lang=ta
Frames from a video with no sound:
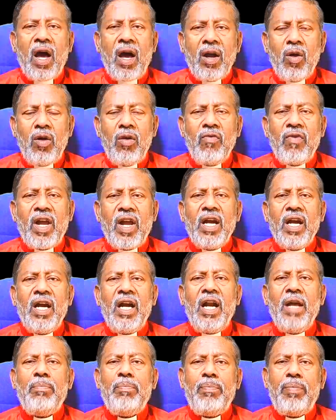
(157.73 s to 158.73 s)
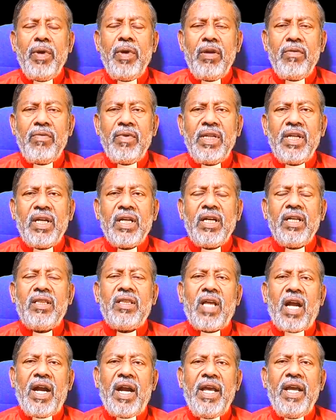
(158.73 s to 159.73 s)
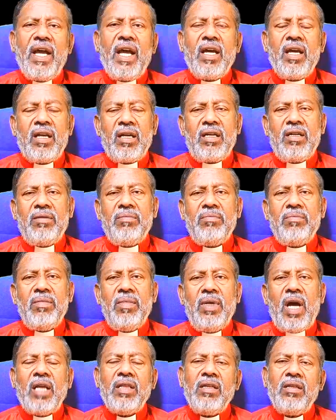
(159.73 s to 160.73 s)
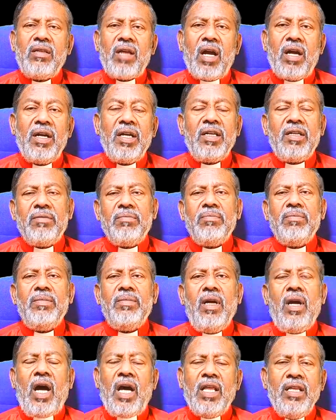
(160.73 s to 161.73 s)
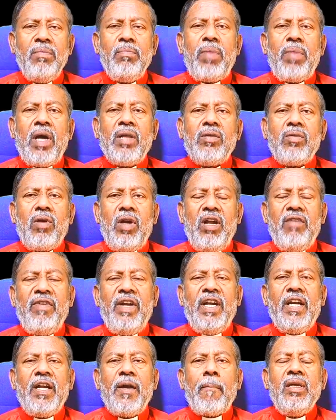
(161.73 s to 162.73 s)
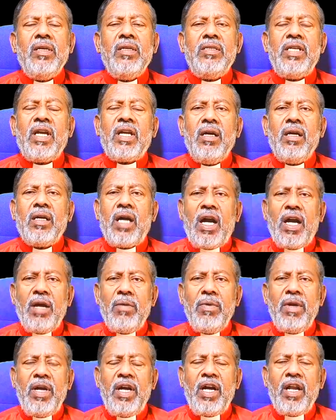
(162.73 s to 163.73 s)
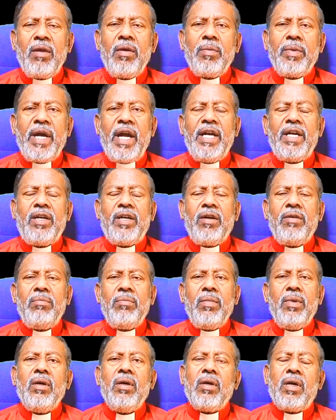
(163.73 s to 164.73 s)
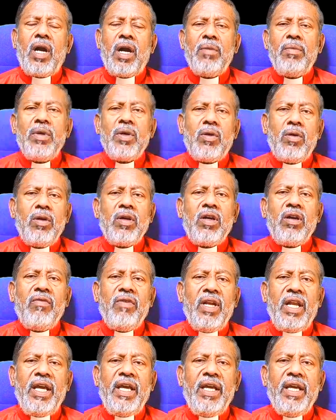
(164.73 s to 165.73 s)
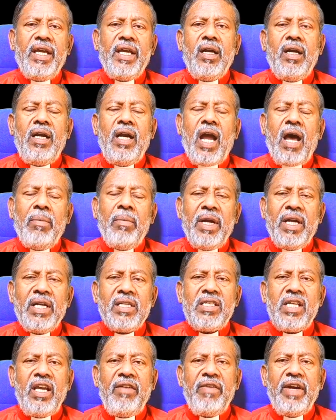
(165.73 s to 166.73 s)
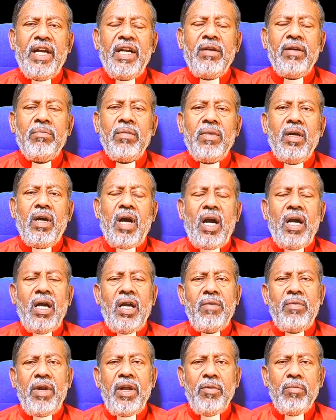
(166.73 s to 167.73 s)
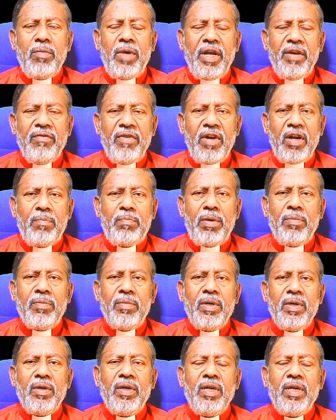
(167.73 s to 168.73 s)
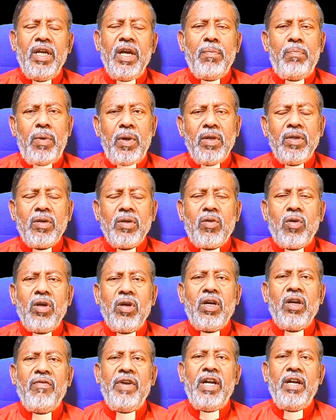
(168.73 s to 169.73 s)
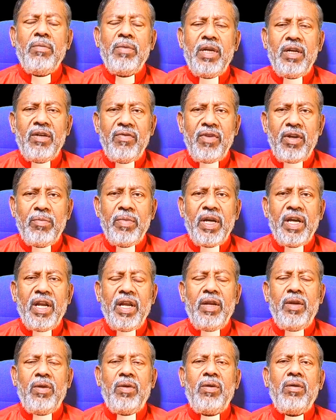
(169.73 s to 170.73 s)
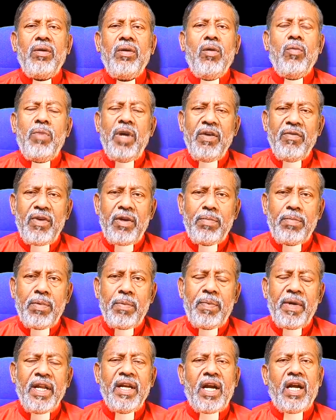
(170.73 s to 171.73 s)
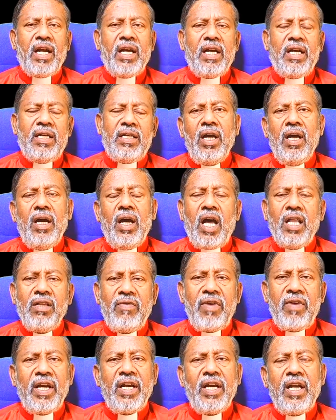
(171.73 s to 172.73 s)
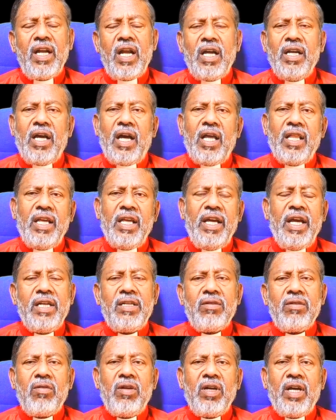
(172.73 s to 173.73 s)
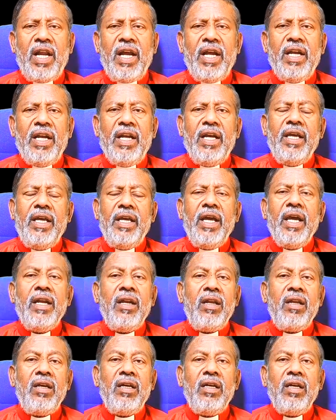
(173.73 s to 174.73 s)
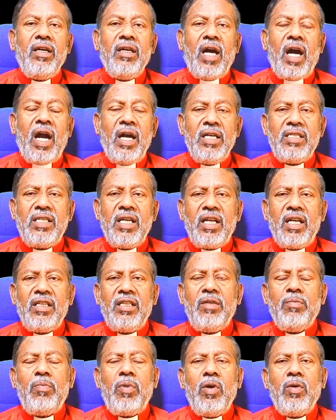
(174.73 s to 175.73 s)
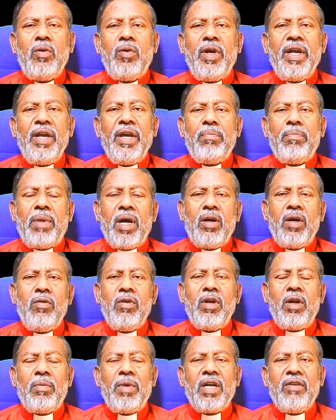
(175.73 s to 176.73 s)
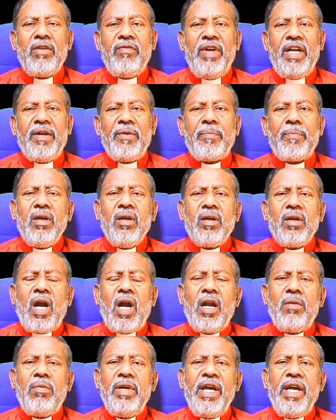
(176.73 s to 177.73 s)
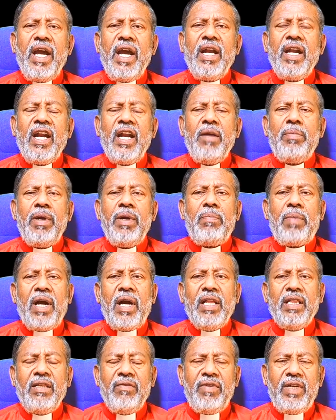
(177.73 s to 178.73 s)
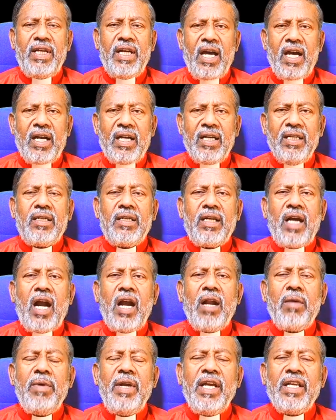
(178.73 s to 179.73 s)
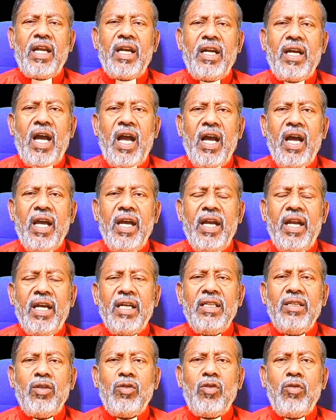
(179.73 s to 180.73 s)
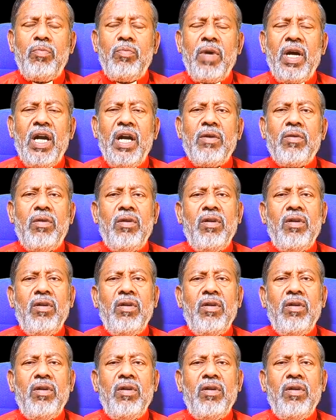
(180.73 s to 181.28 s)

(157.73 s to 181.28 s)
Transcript: அருள் வரங்களை பெறுவதற்கு தடையாக இருக்கும் அது தடுக்கும் அதையும் பார்த்து கொள்ள வேண்டும் சரி கடவுளிடம் கேட்டோம் கடவுள் கொடுக்கவில்லை நாம் என்ன செய்ய வேண்டும் ஆண்டவரை உம்முடைய விருப்பம் எப்பொழுது கொடுக்க வேண்டும் என்று விரும்புகிறீரோ உங்களுடைய விருப்பப்படி நடக்கட்டும் அது வரைக்கும் நான் அதை ஏற்றுக்கொள்கிறேன் என்று அனுசரித்து போகக்கூடிய பக்குவம் நமக்கு வேண்டும் கடவுள் ஏன் என்னை இப்படி படைத்து விட்டார் கடவுள் எதற்காக எனக்கு இந்த துன்பங்களை